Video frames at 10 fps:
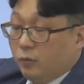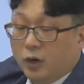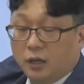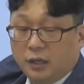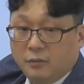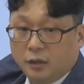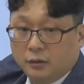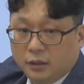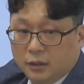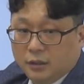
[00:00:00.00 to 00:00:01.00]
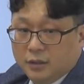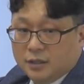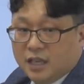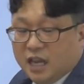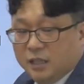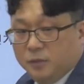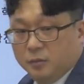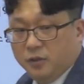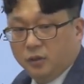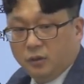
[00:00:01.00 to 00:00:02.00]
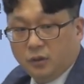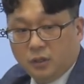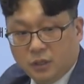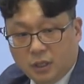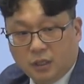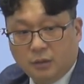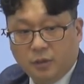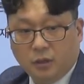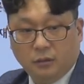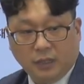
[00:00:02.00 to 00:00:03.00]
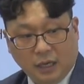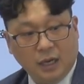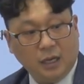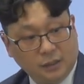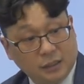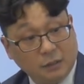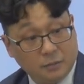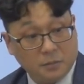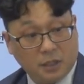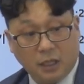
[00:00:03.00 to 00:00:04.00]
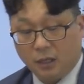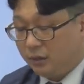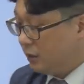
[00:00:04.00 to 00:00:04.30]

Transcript: 뭐가 되면 40점 밑으로 떨어지게 되면 탈락하는 시험입니다.